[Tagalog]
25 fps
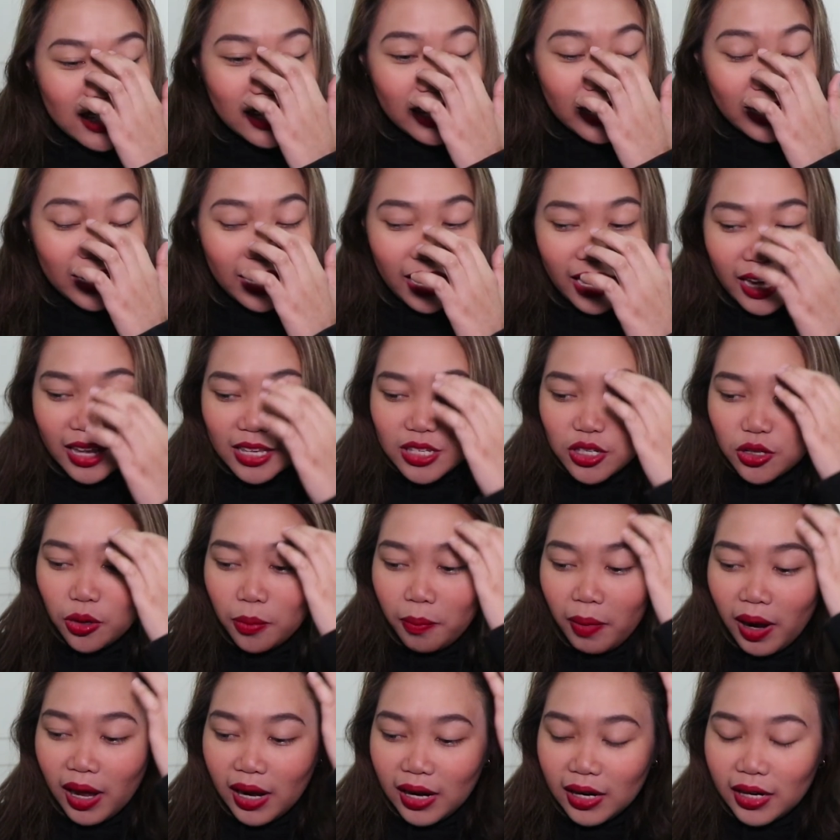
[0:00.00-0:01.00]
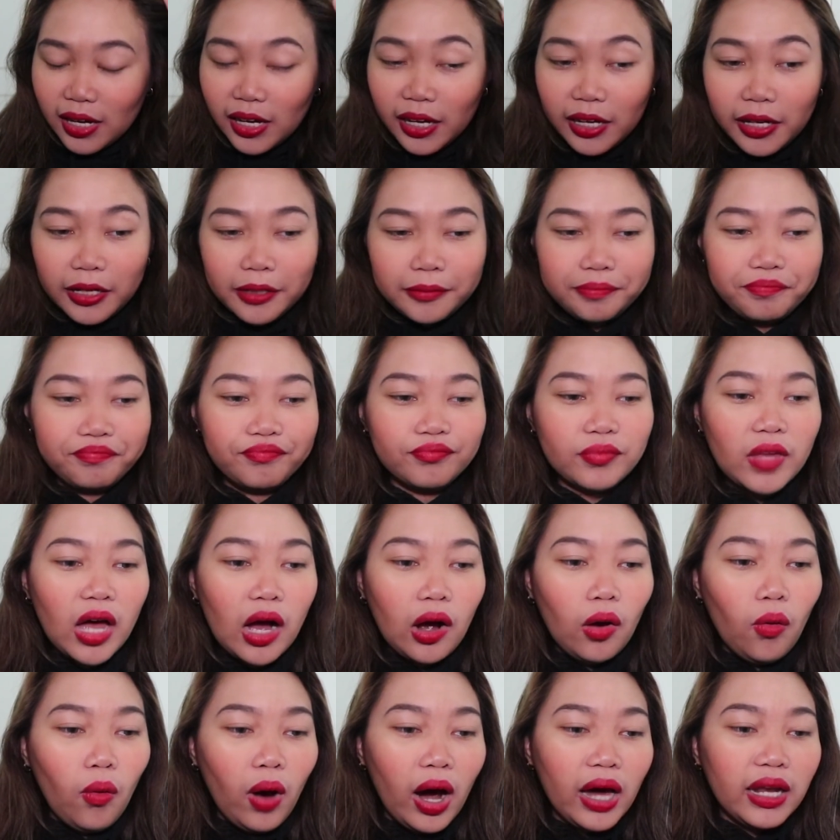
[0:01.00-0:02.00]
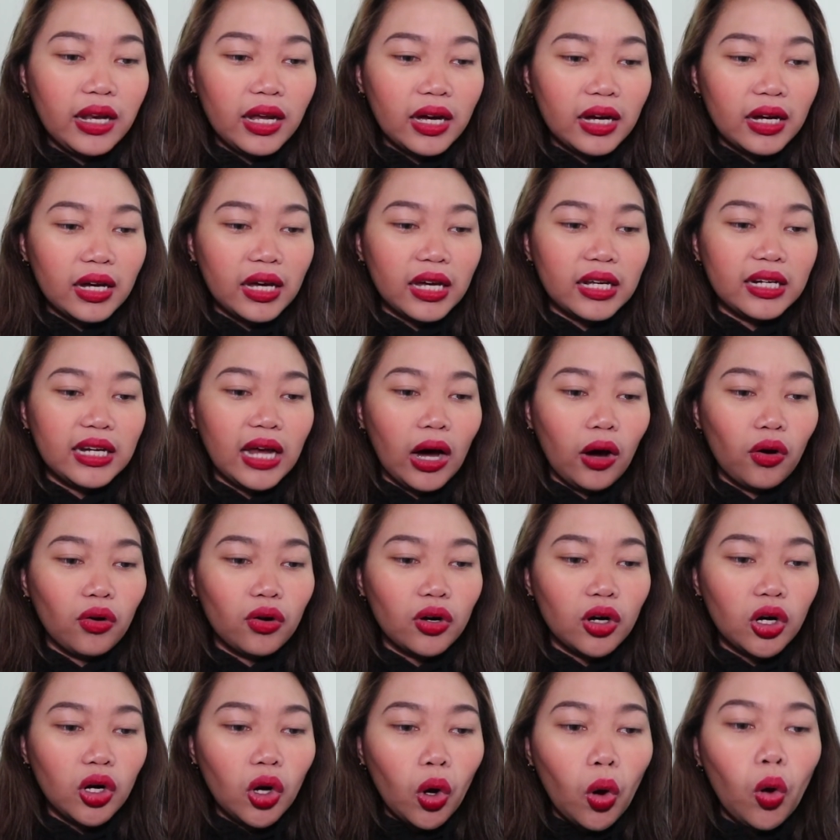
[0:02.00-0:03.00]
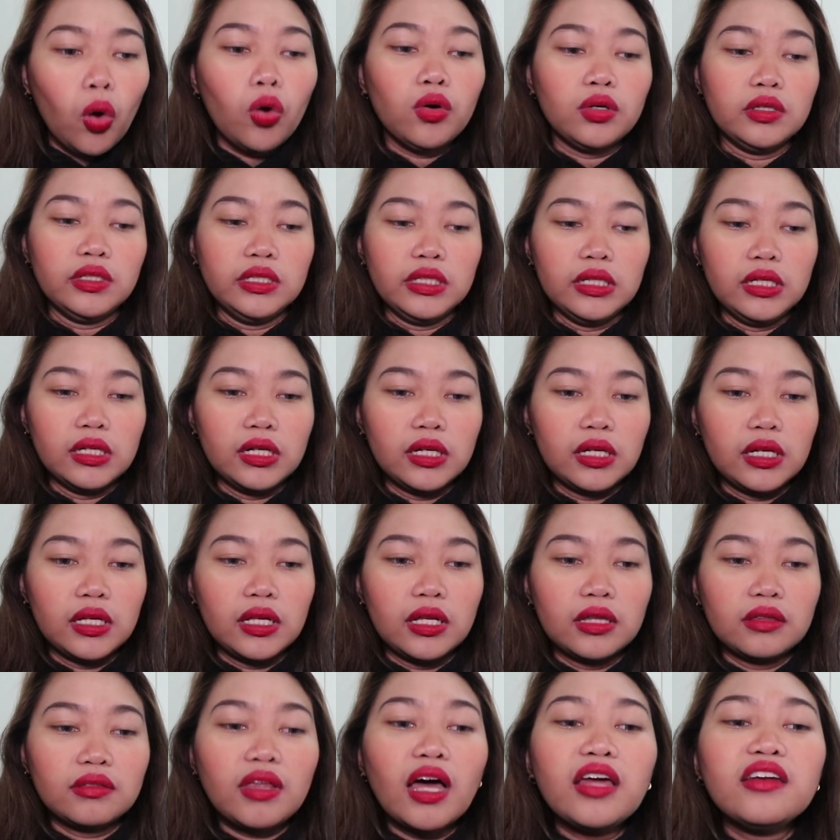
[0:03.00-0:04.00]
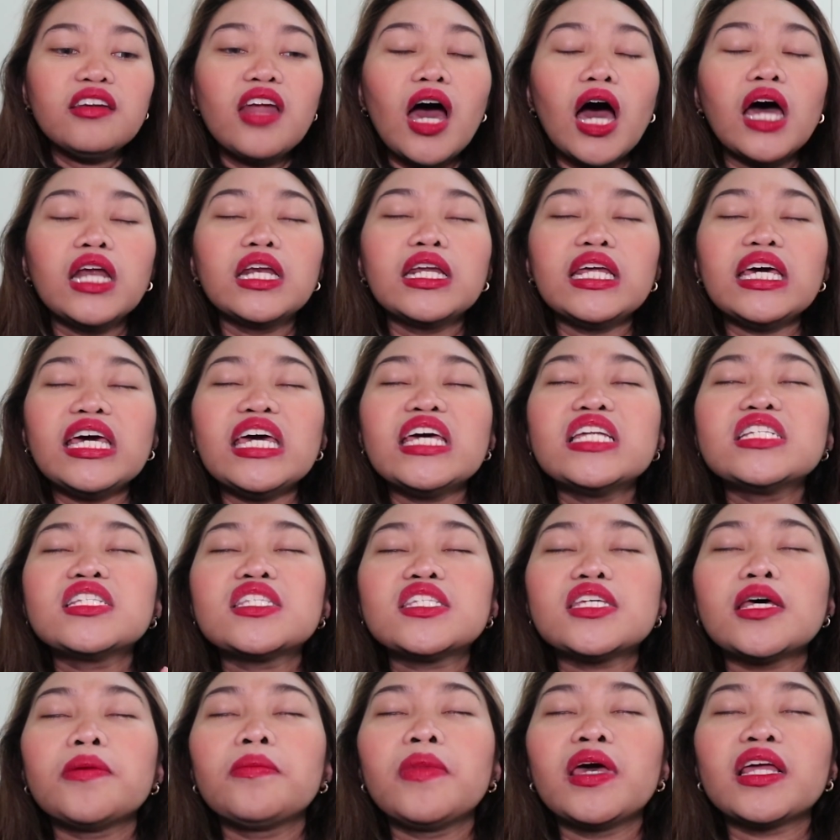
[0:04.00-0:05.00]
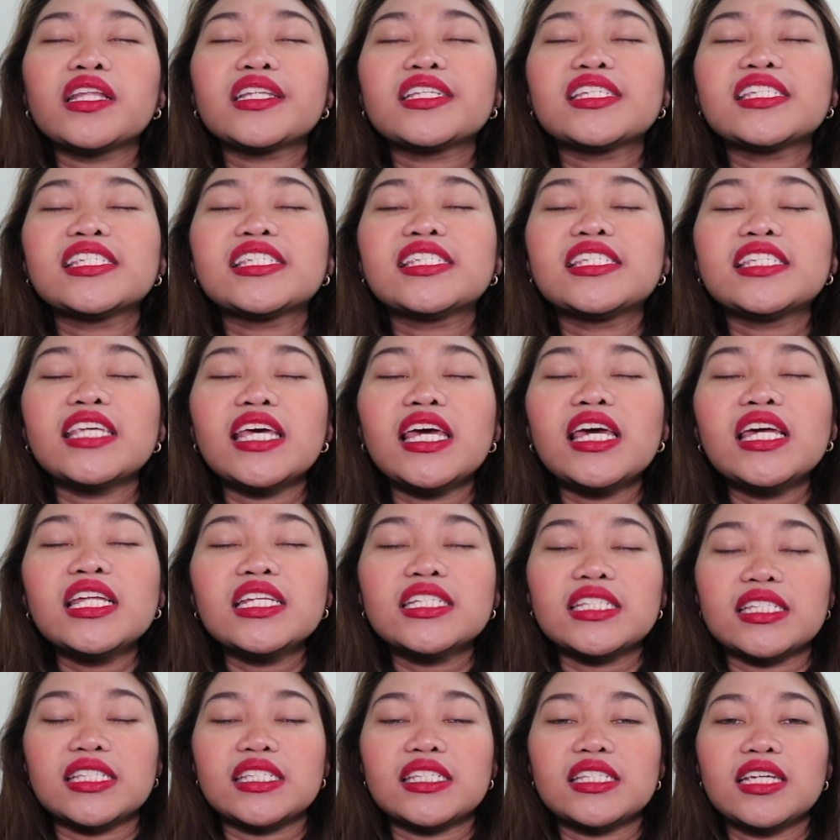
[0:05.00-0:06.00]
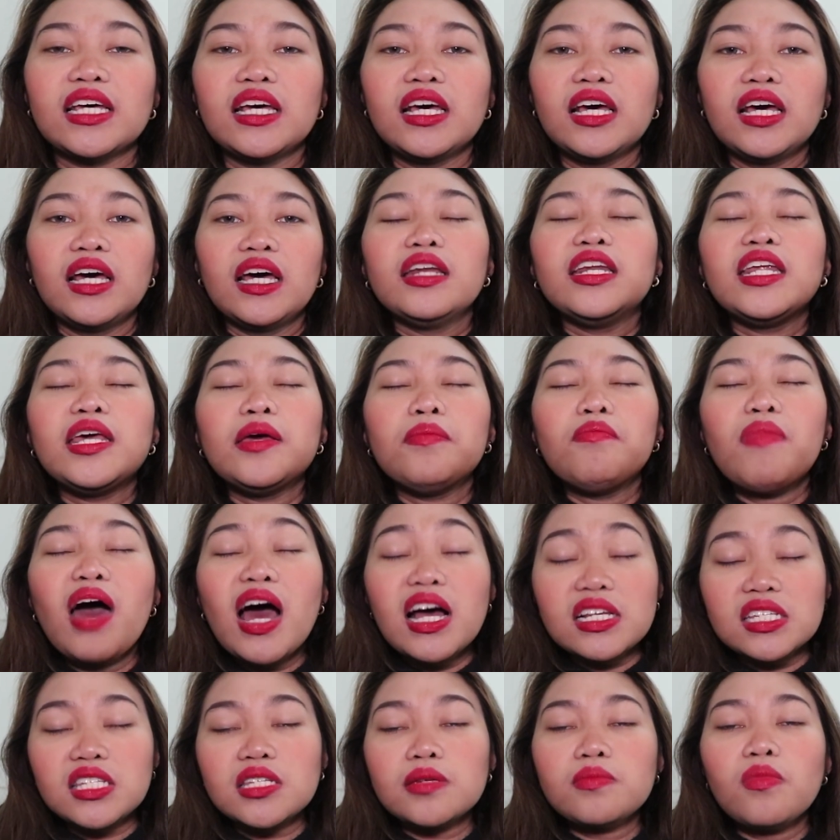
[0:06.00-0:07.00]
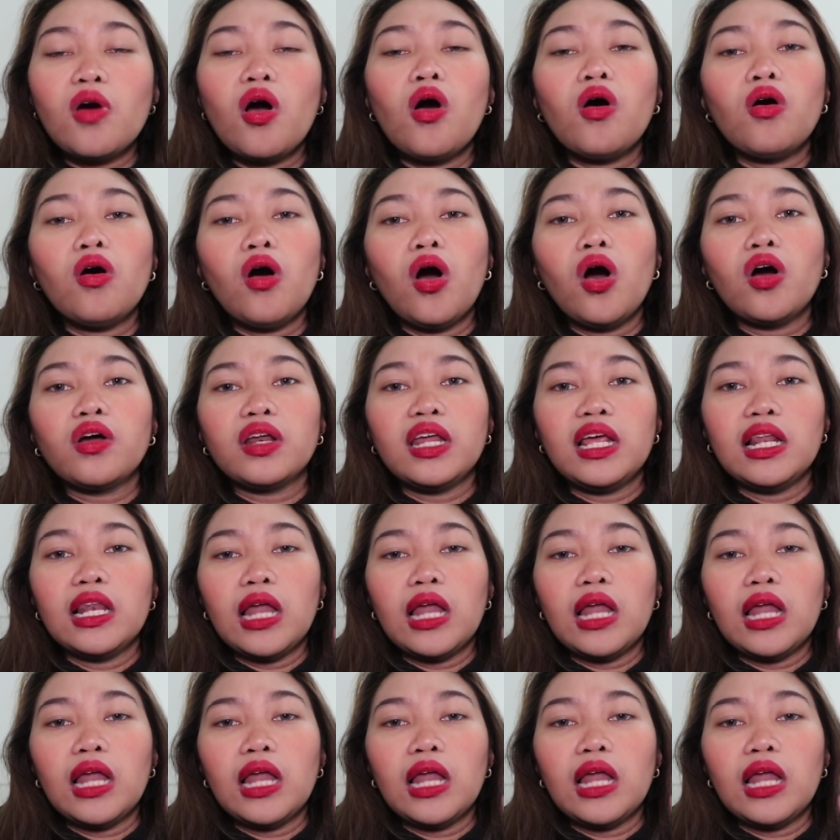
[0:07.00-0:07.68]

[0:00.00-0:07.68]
Sige, so bali, ako anang gi-download tanan intimate scenes ni Massimo og ni